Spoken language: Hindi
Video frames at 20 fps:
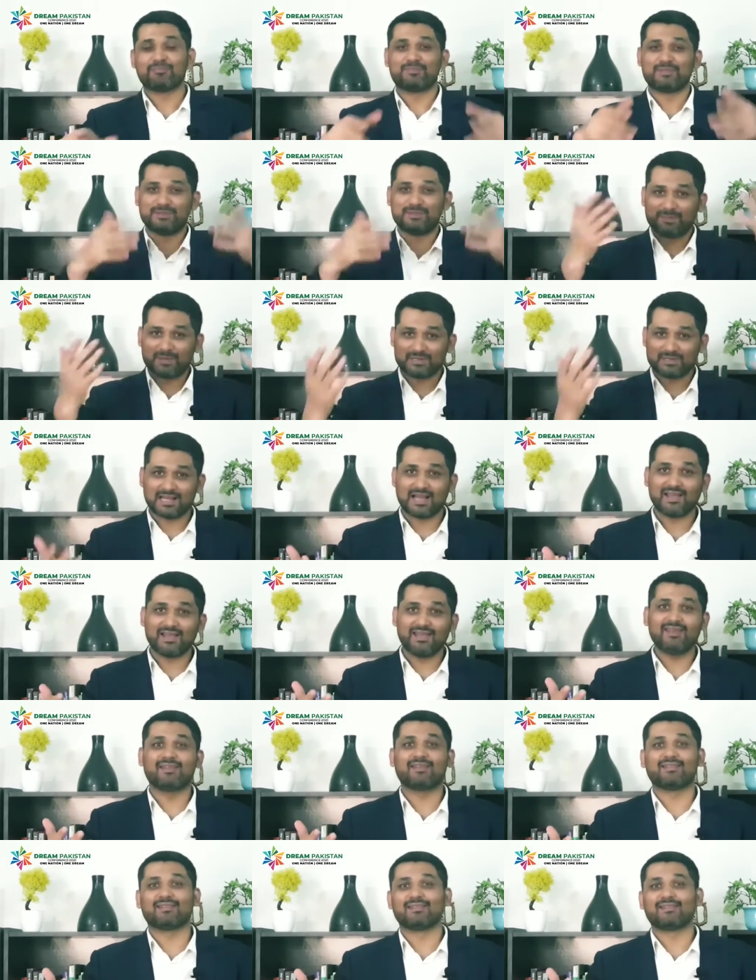
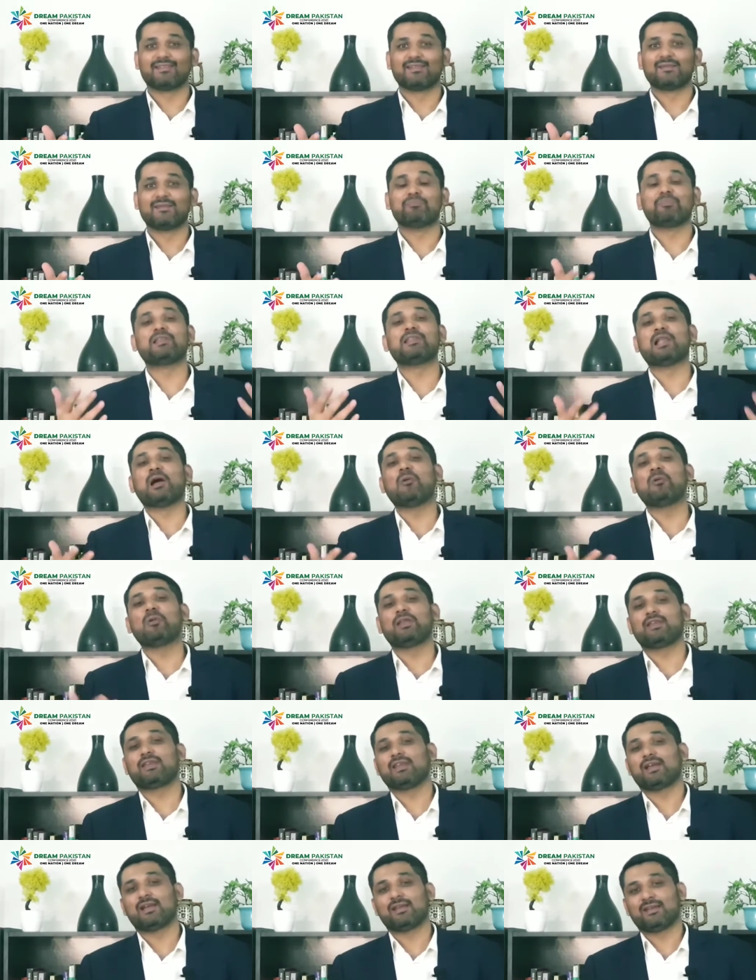बज़ाहिर बदलाव
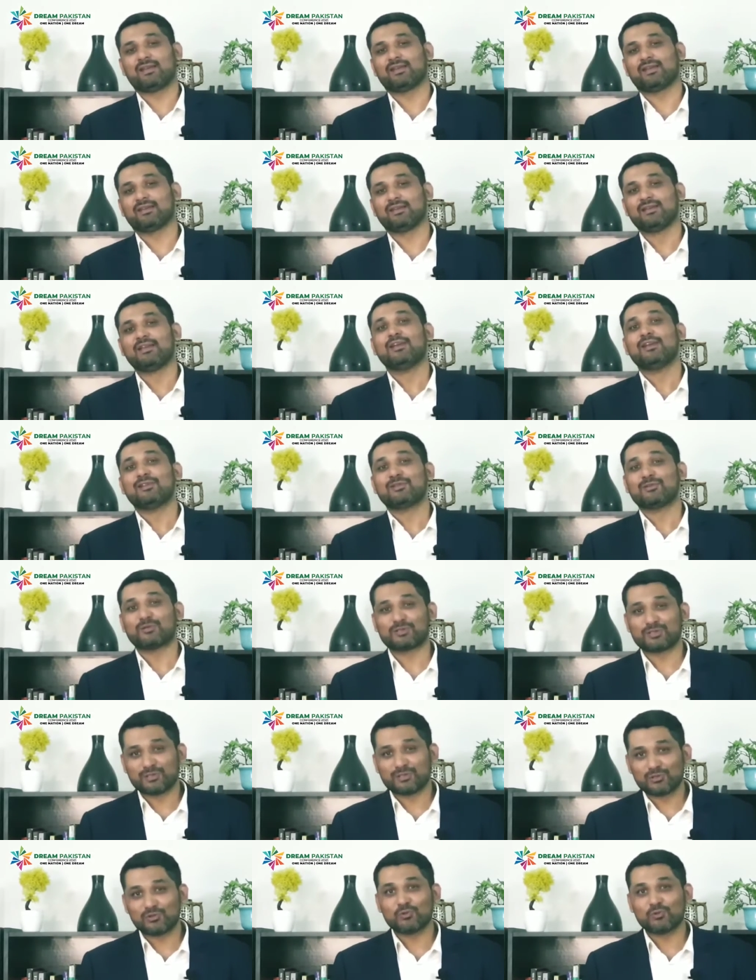लेके आना है तो
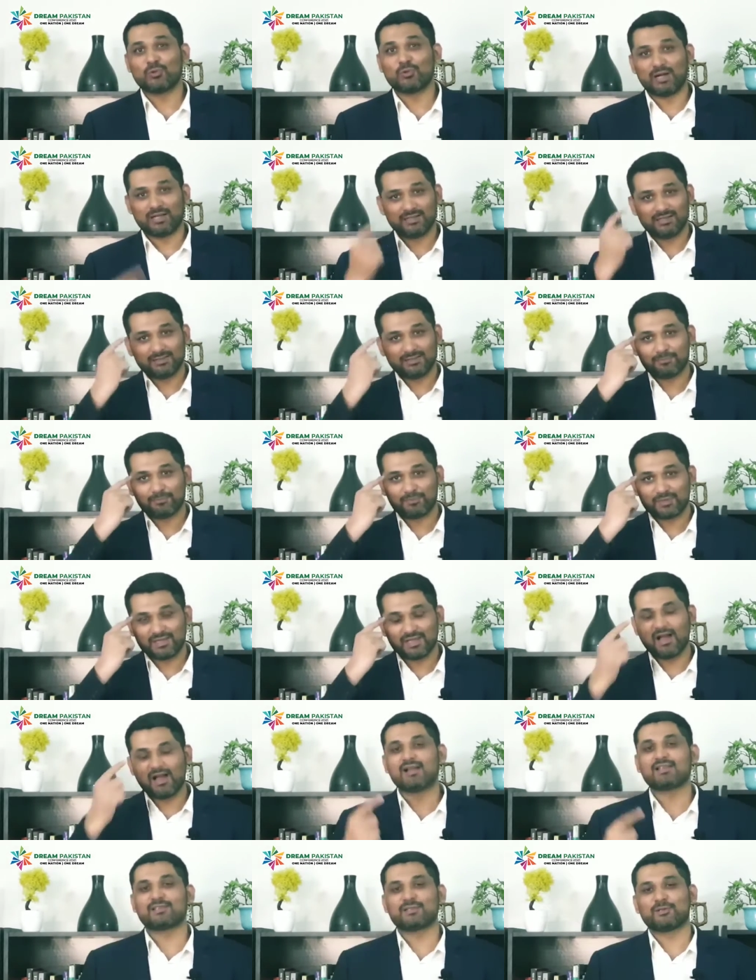उसकी शुरुआत
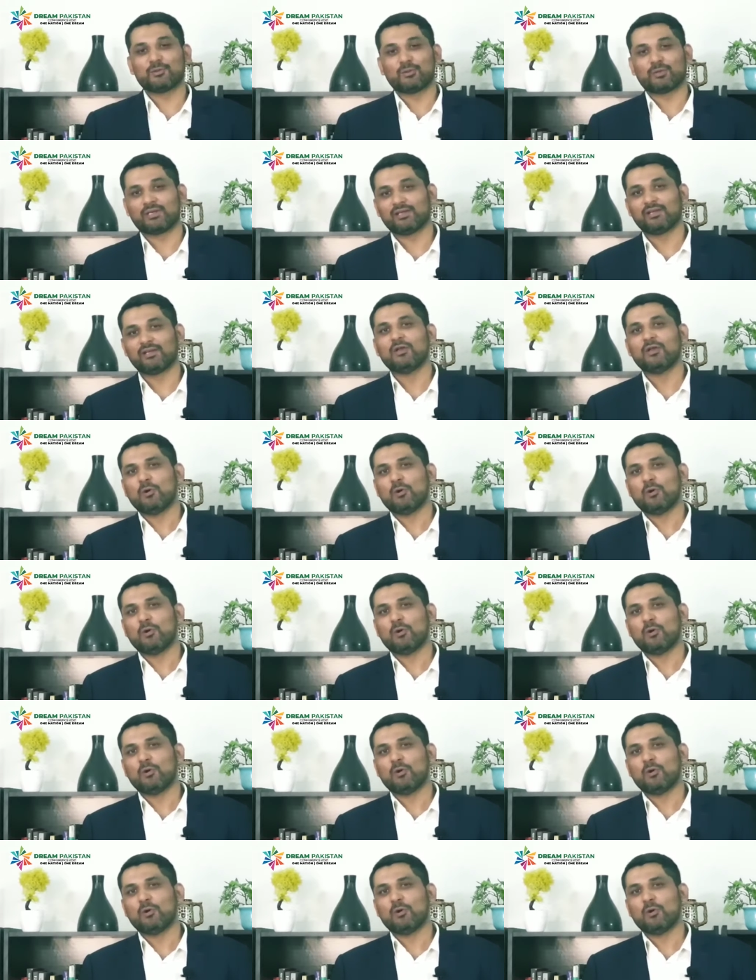यहाँ से होगी